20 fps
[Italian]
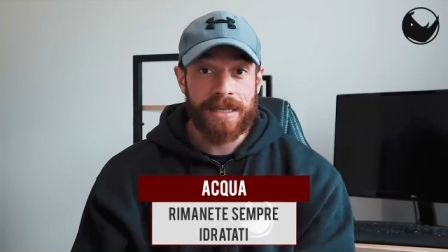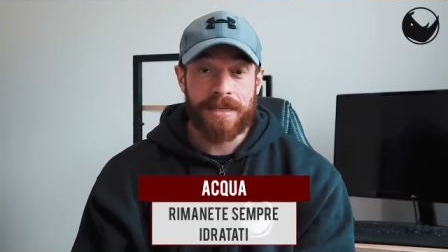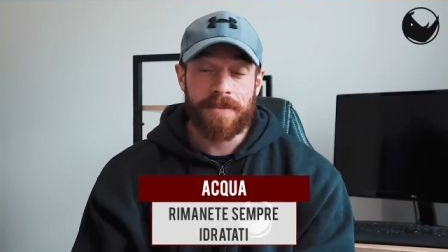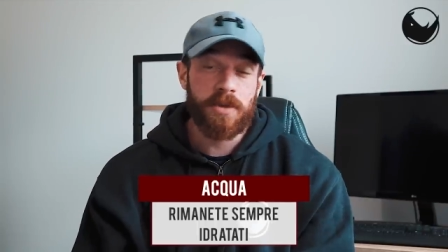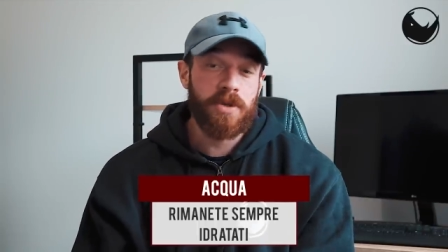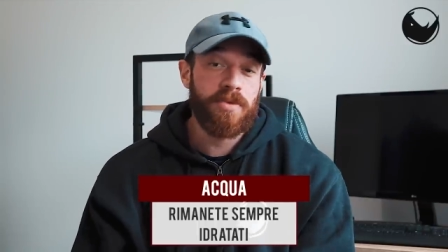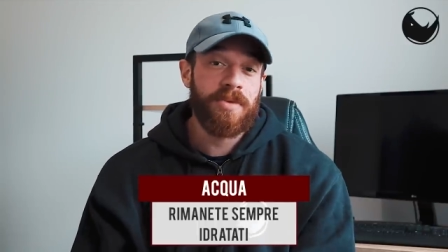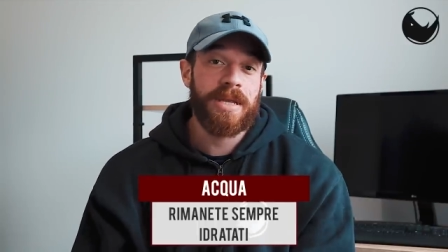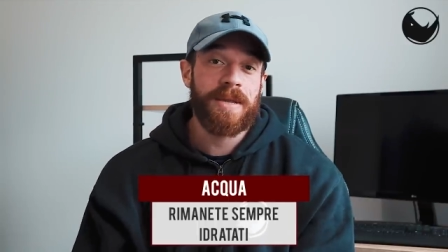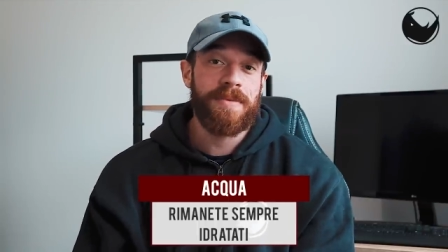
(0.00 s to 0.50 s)

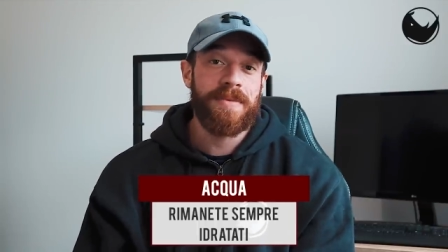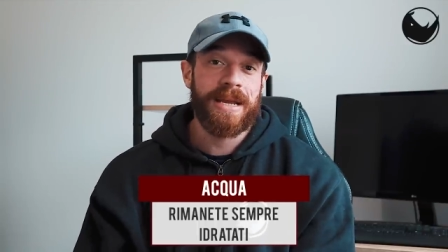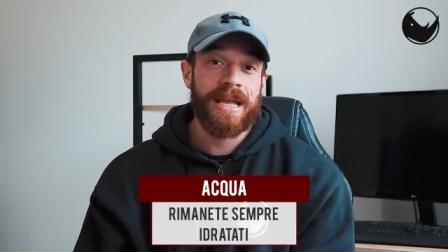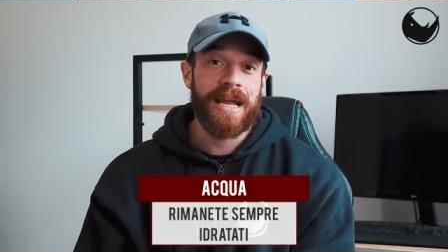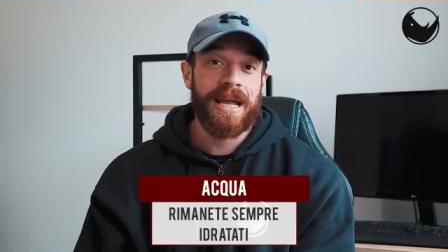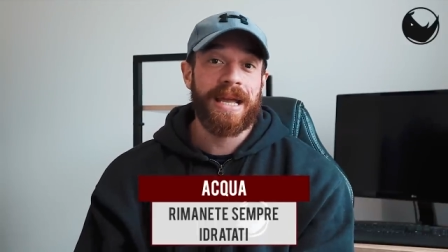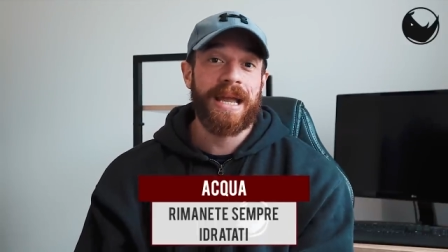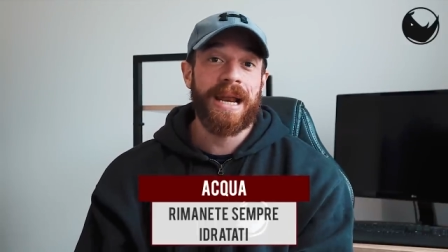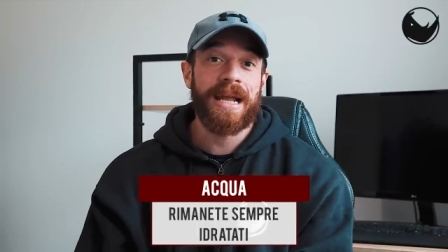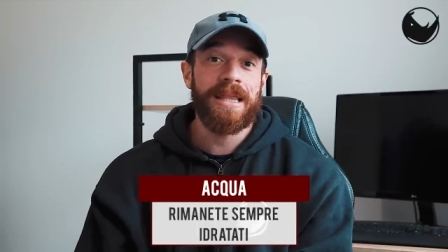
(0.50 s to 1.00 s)
semplicemente perché
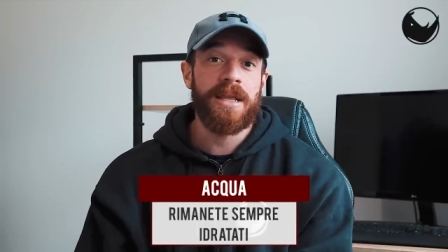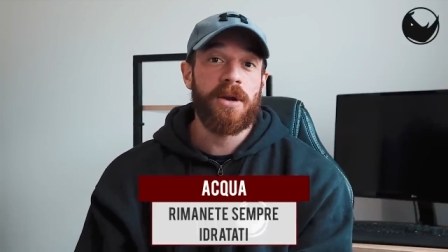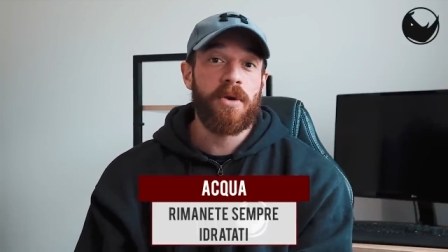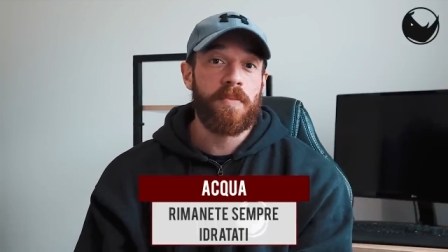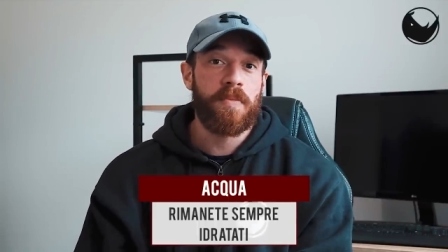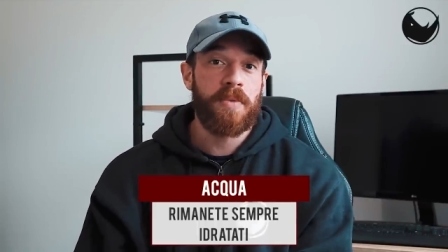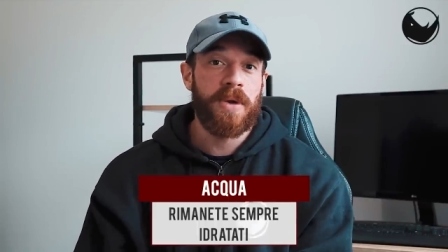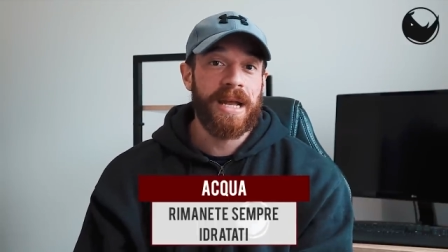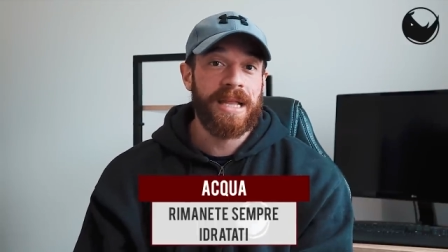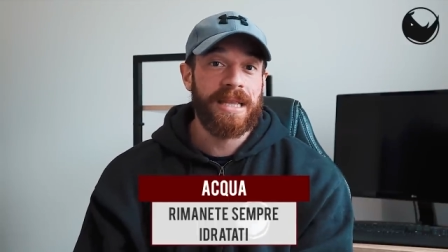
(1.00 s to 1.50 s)
il grande
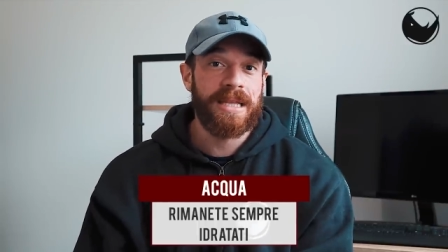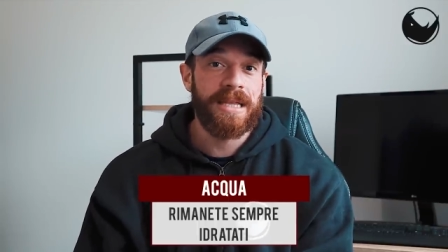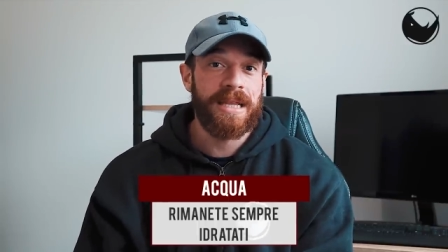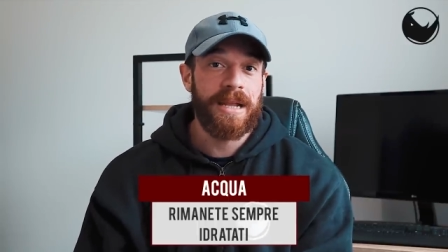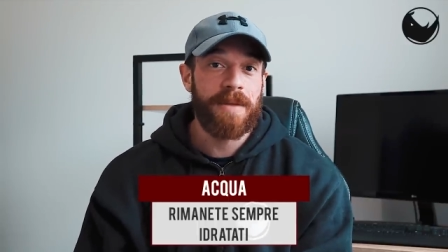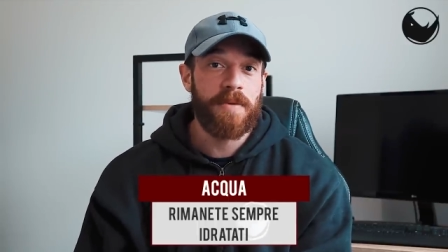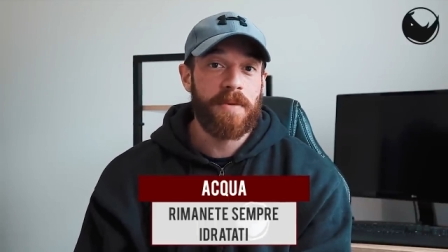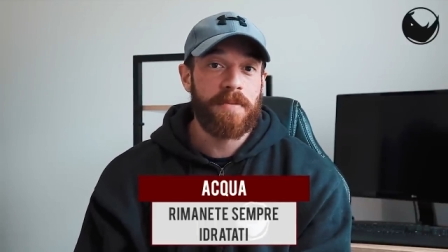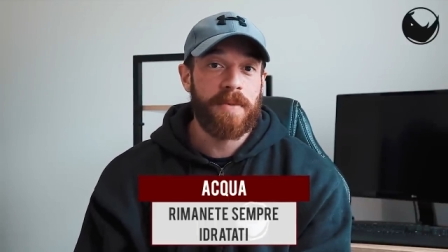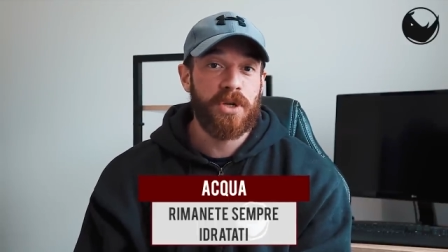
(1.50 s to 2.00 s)
componente
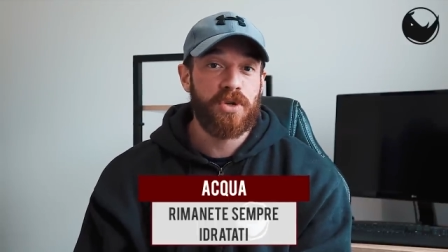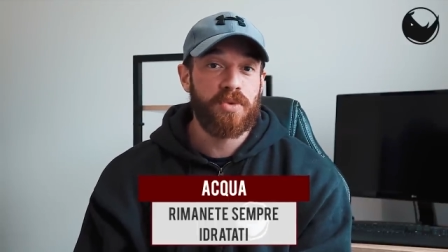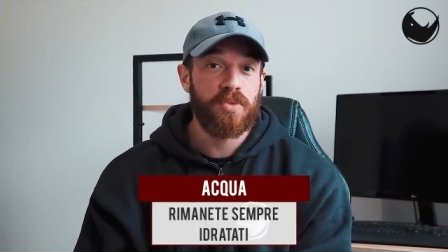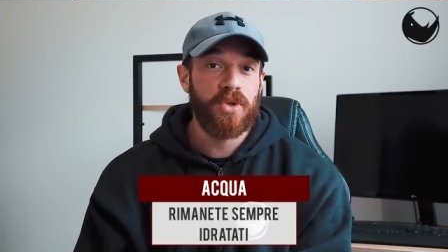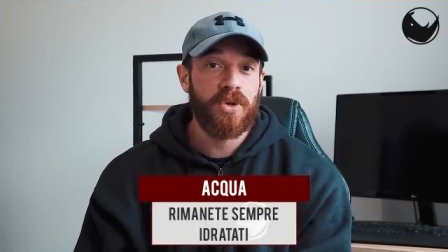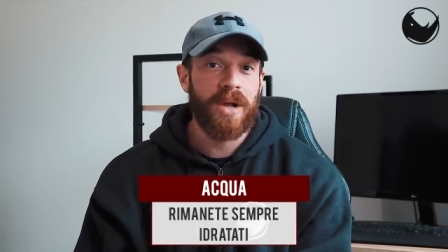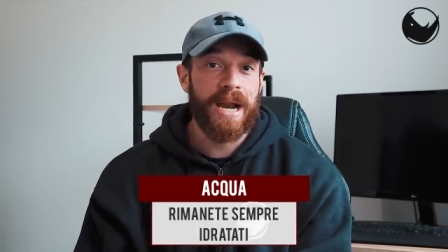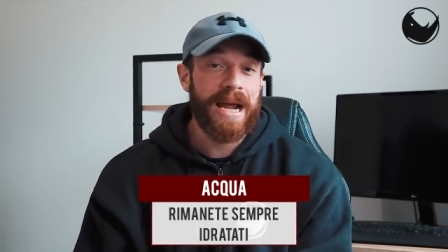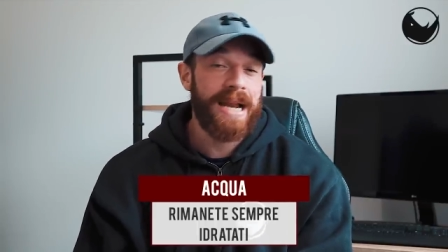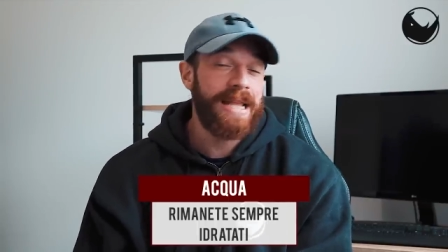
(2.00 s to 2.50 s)
del pompaggio
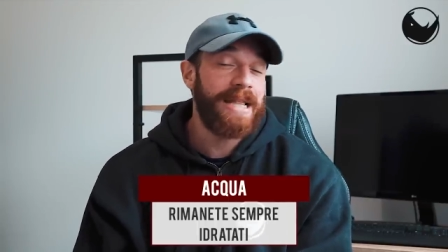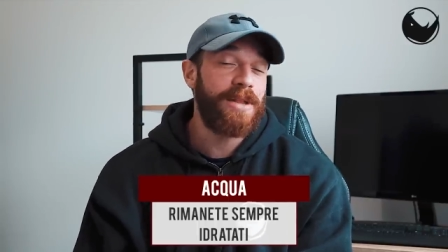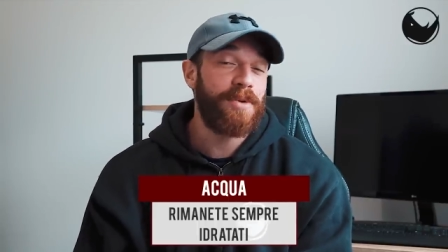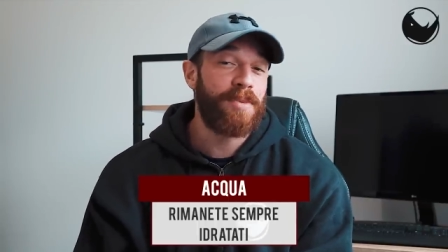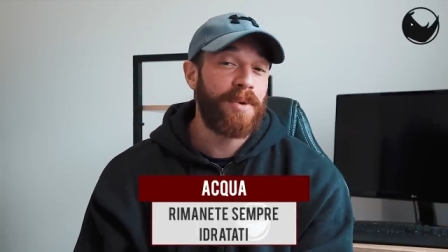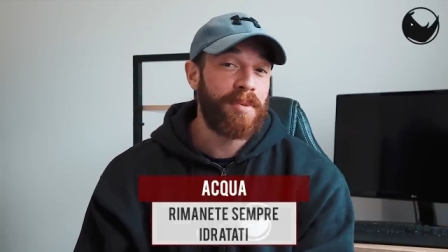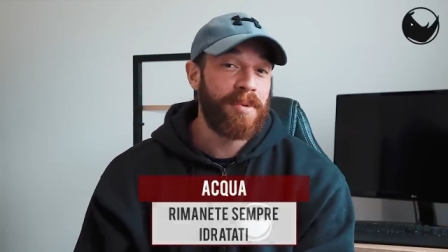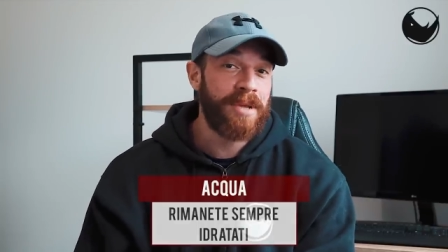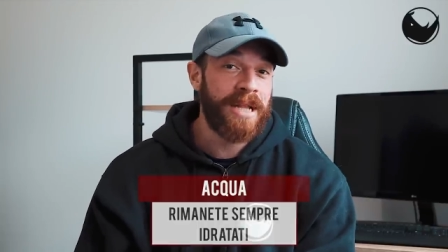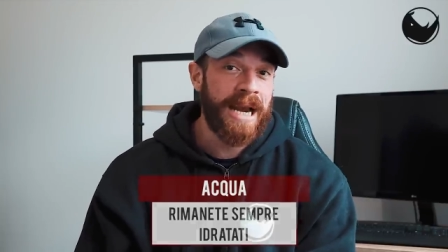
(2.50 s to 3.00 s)
muscolare è dato
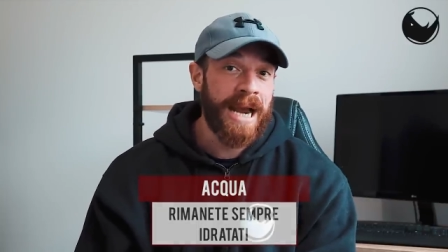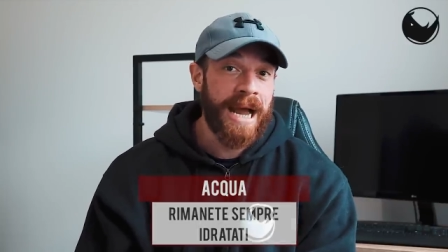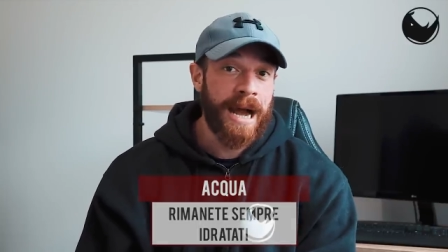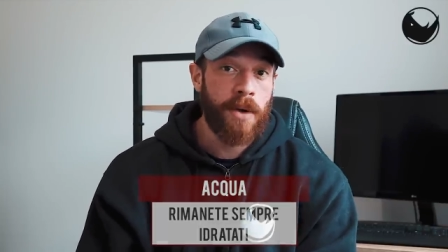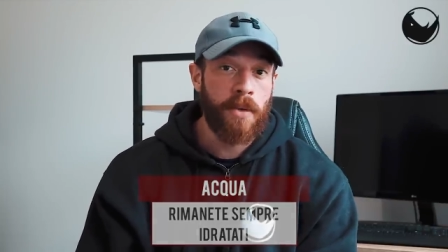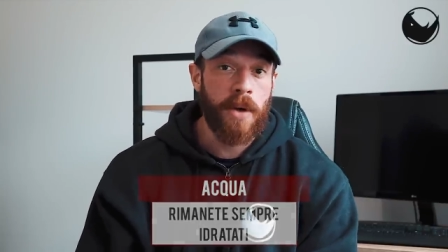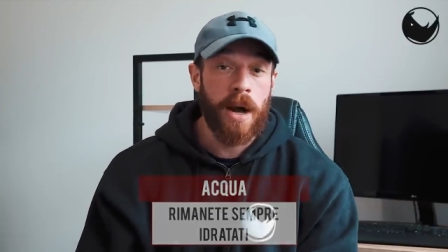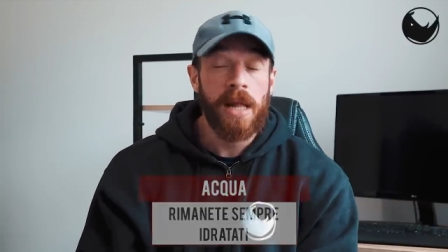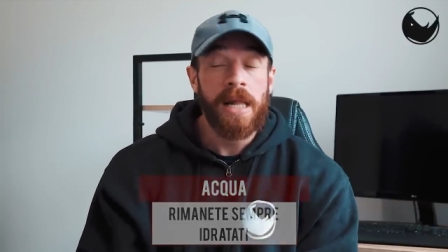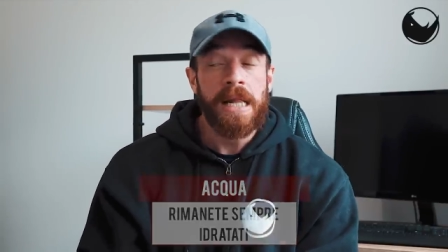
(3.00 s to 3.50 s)
proprio
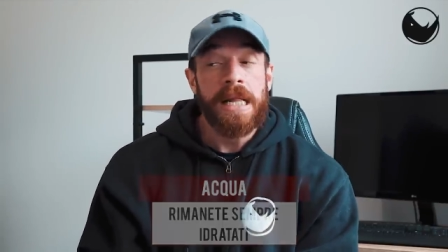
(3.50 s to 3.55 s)
dall'acqua.